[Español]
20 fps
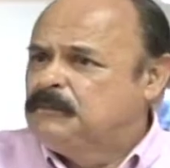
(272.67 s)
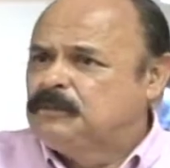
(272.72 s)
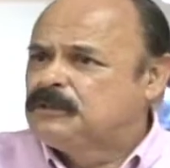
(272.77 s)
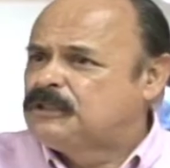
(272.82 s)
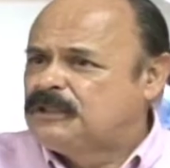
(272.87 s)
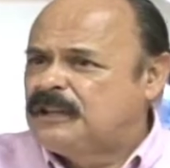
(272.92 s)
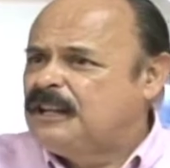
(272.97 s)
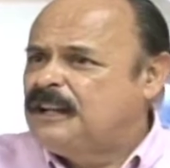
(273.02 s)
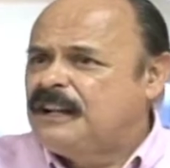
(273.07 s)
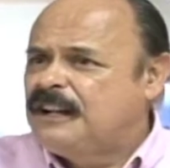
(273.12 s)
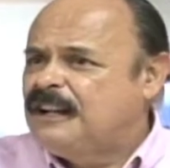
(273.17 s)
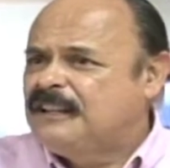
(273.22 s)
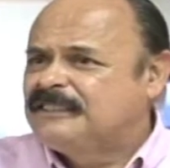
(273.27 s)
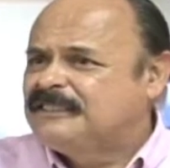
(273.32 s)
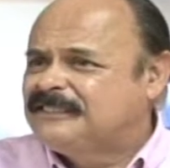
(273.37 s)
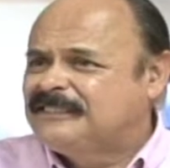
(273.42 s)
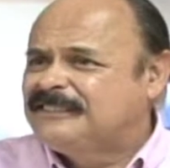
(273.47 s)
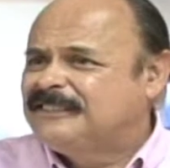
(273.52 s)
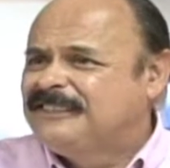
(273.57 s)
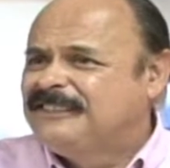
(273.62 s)
pues
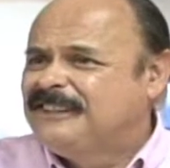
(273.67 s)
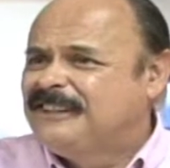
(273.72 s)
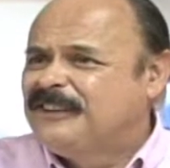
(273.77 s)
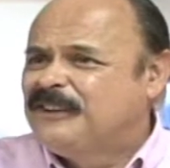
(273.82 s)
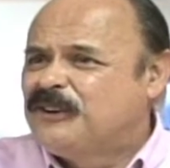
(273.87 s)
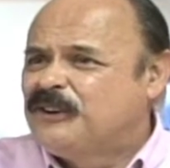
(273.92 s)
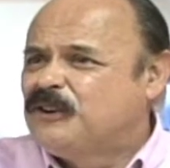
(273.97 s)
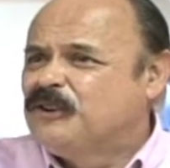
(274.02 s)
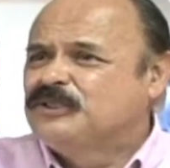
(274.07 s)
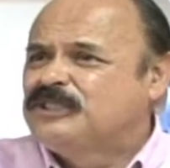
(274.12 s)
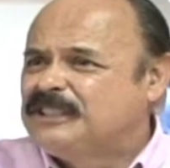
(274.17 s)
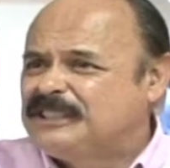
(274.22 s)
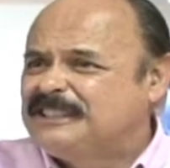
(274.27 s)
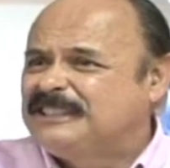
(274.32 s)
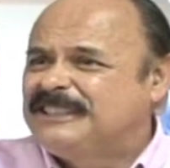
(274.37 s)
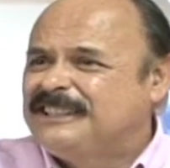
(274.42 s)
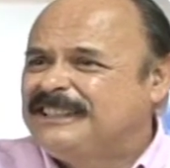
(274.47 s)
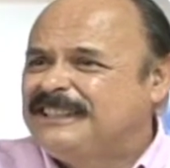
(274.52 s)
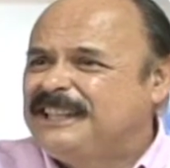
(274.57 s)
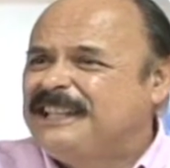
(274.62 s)
generas
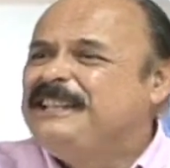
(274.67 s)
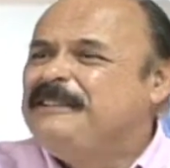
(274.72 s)
cosas